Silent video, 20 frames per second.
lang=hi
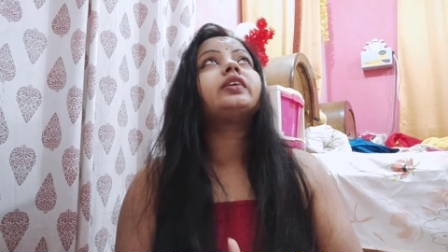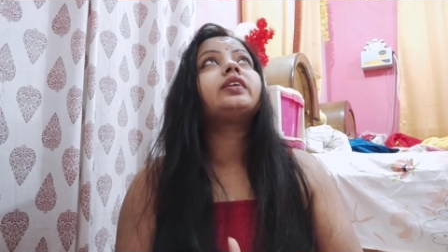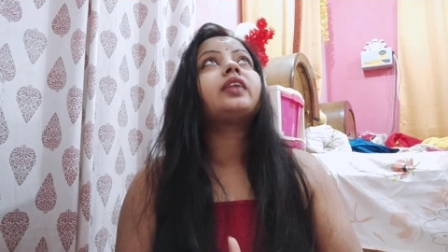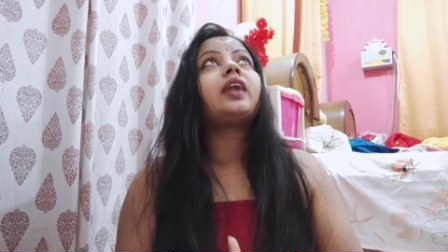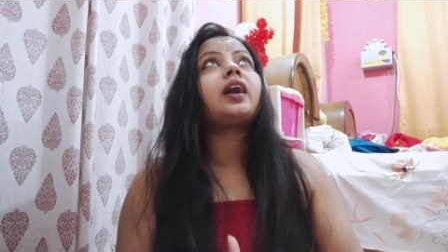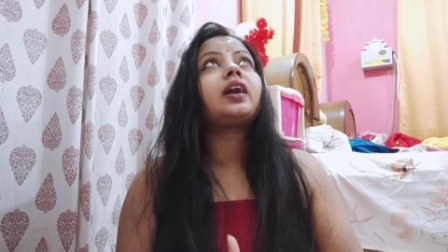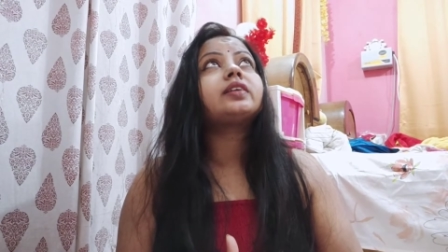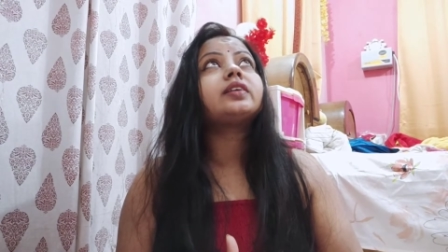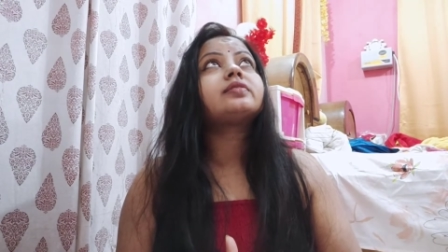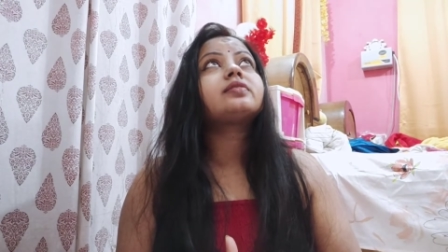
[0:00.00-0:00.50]

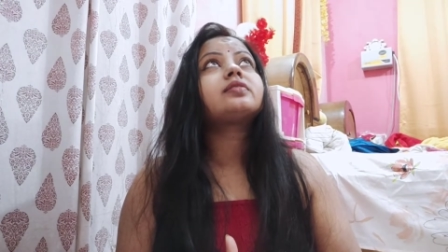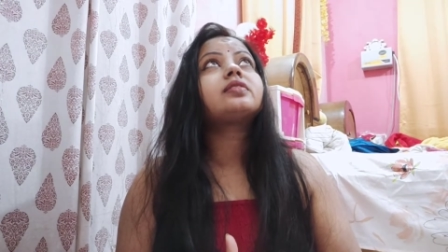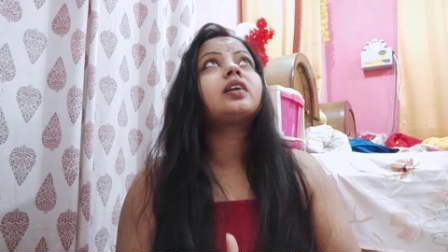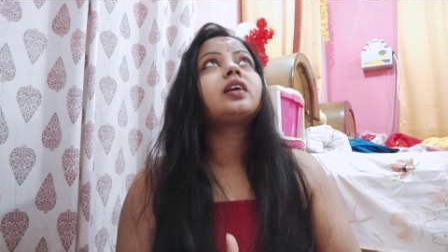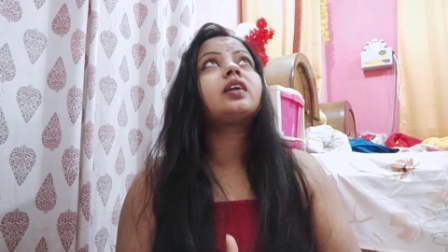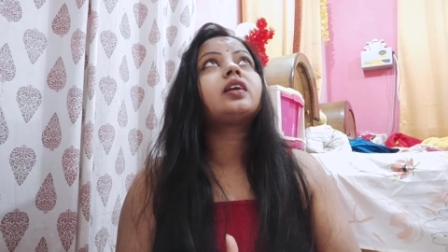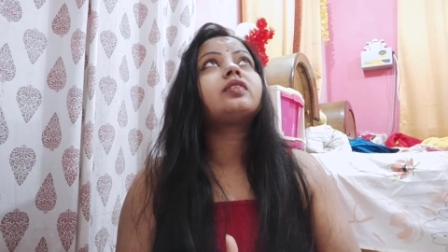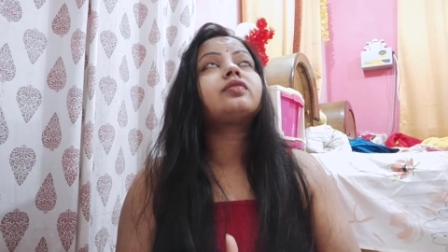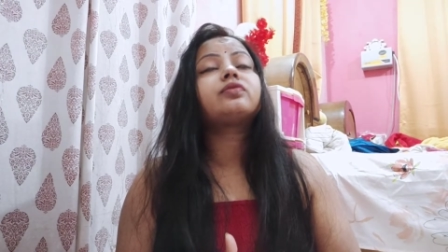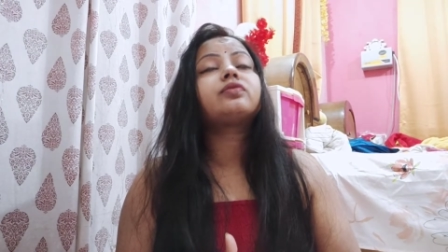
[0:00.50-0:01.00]
क्लास
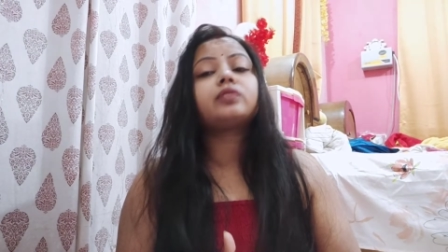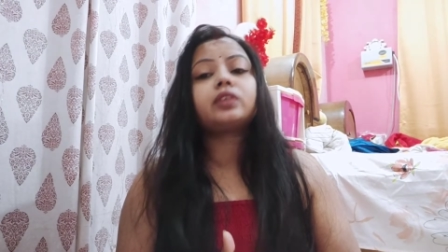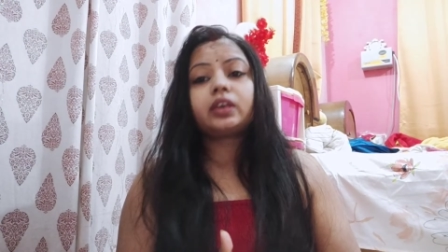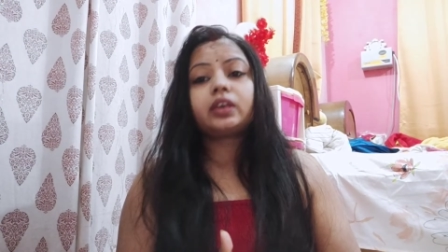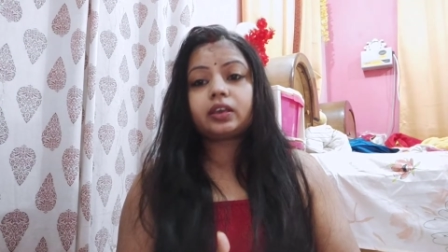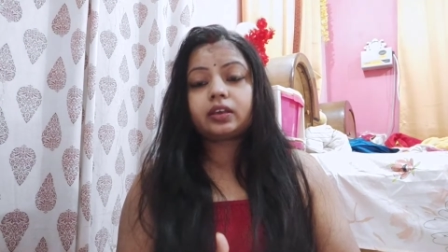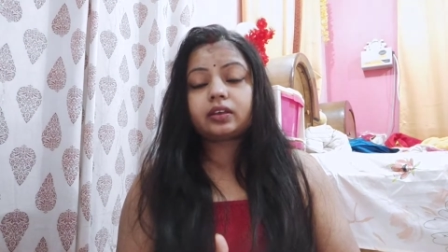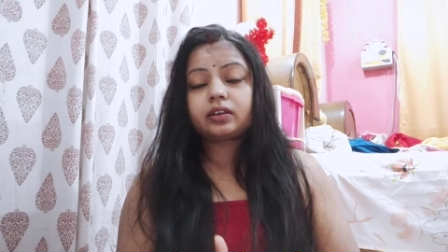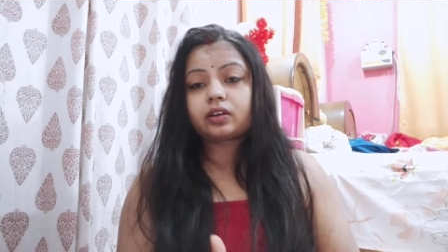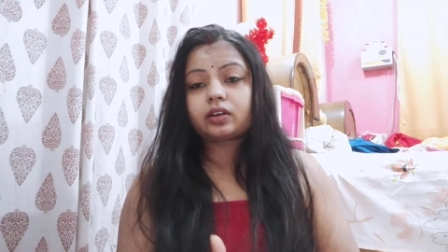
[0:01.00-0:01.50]
था
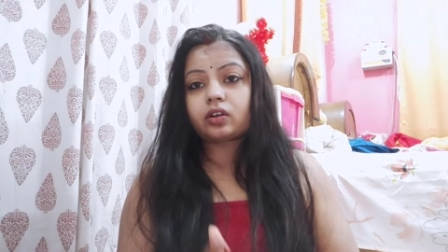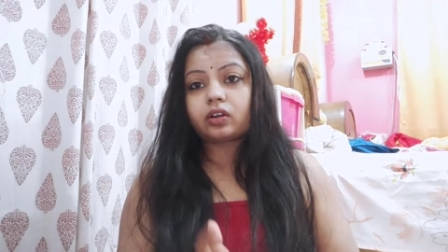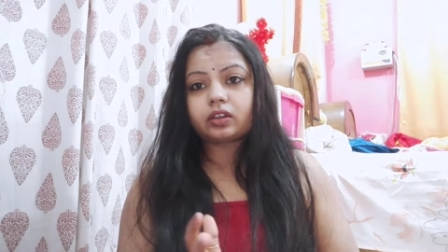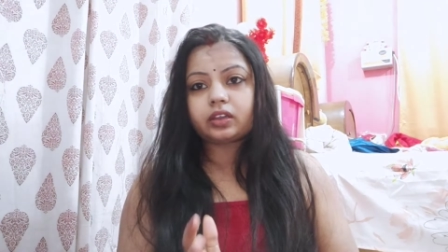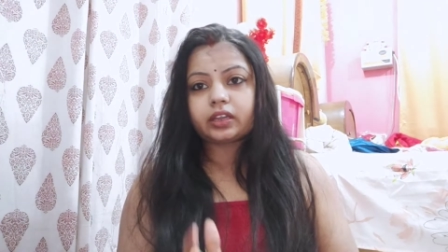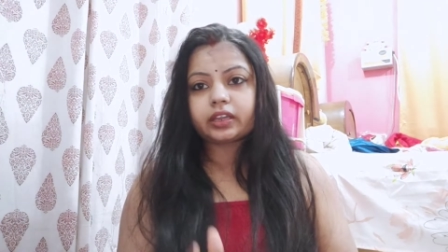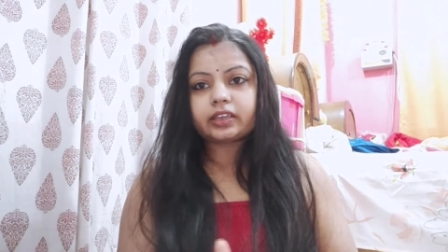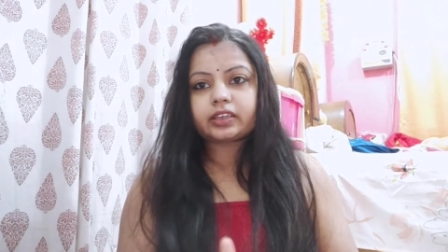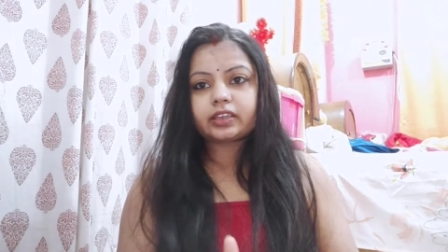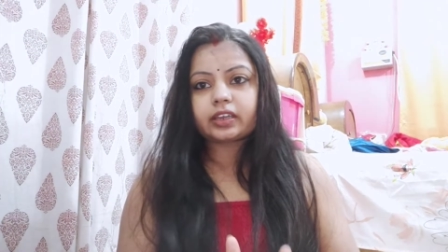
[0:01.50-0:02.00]

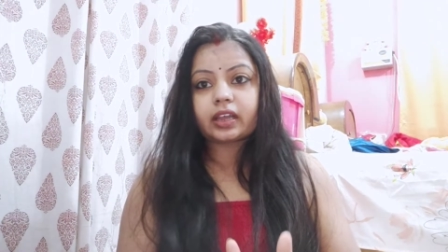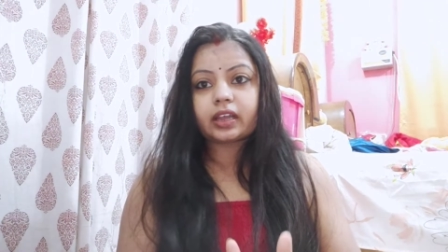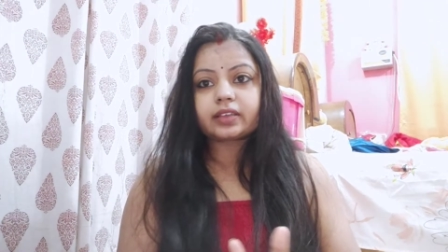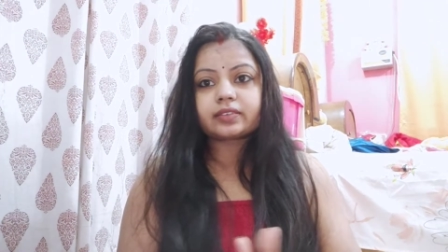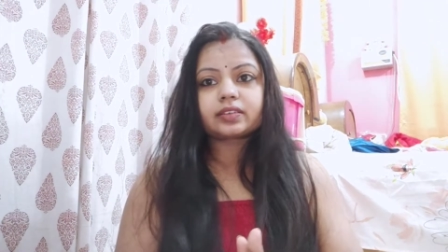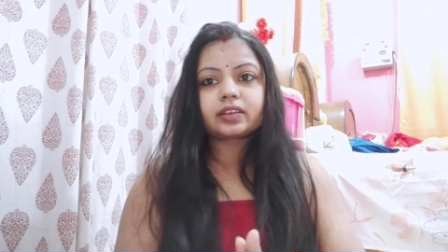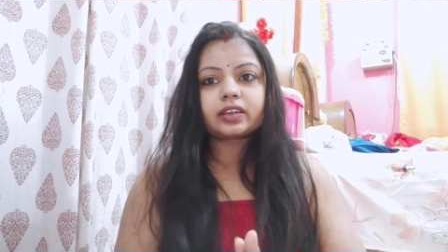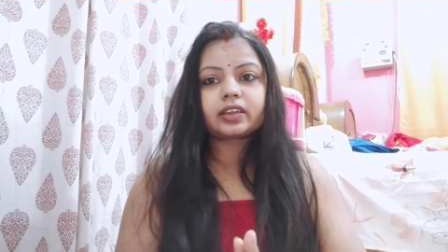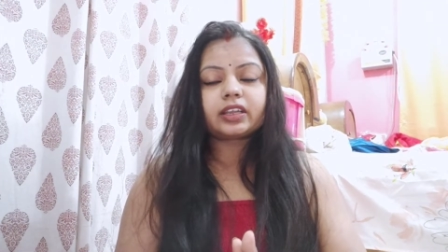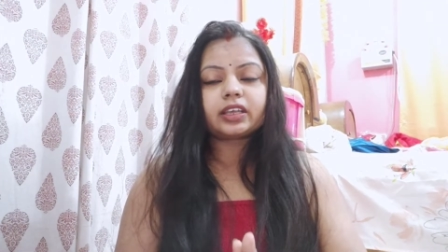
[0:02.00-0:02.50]
ऑनलाइन
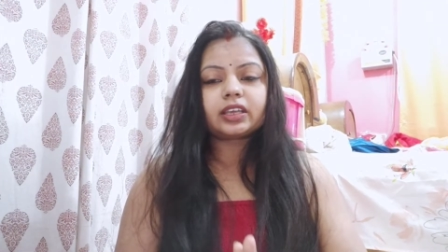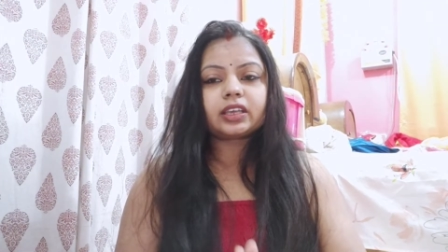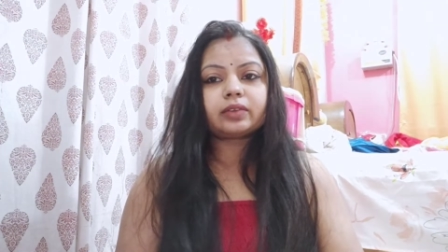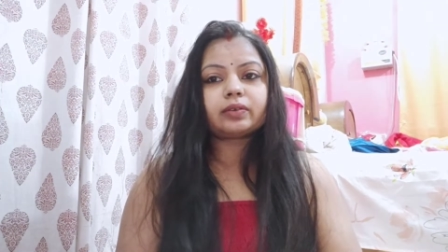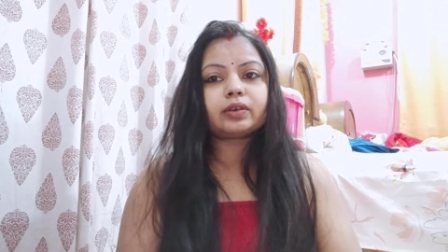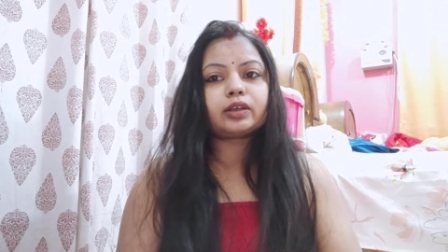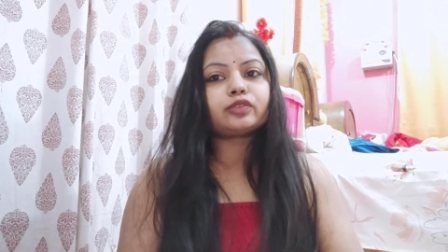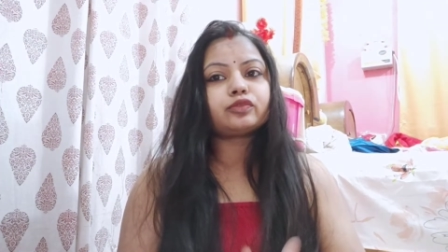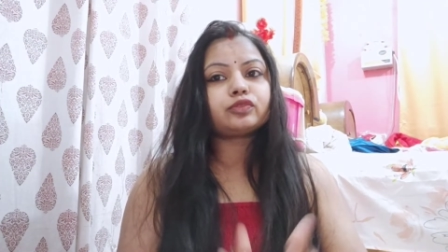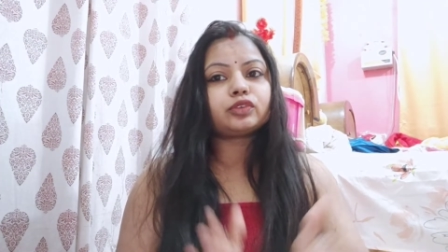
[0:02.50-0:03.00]
क्लास करने के
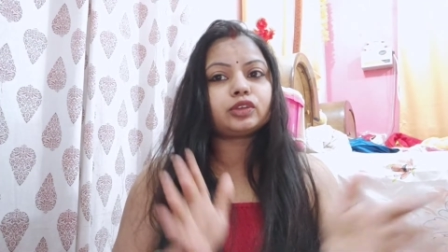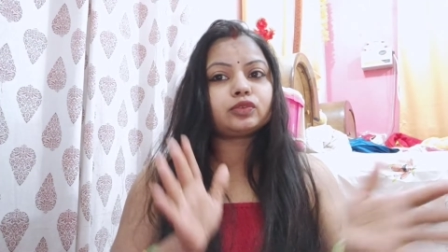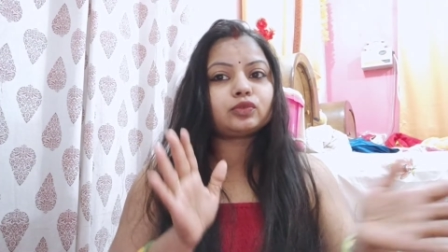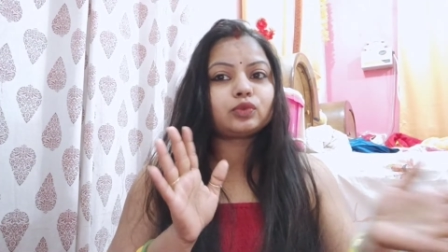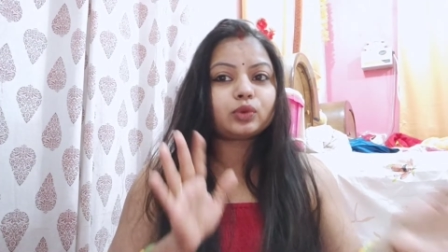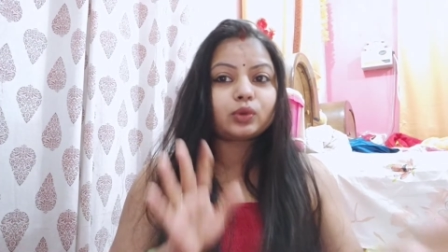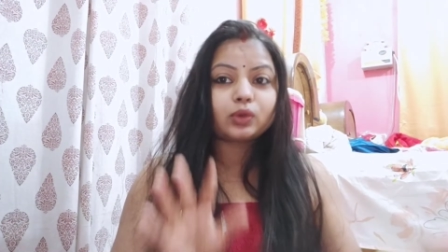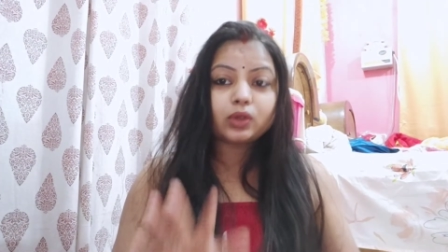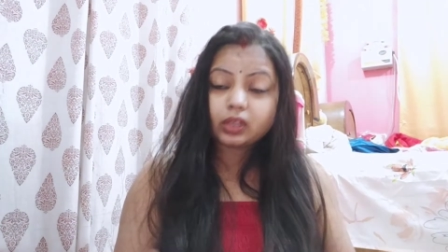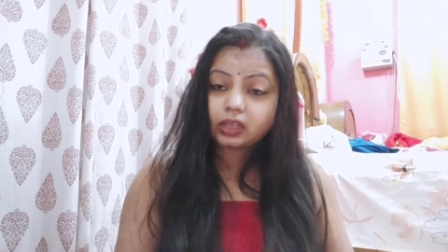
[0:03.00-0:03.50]
बाद फिर
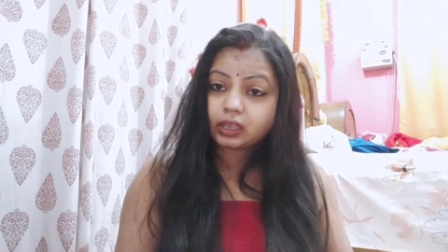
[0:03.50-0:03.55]
वो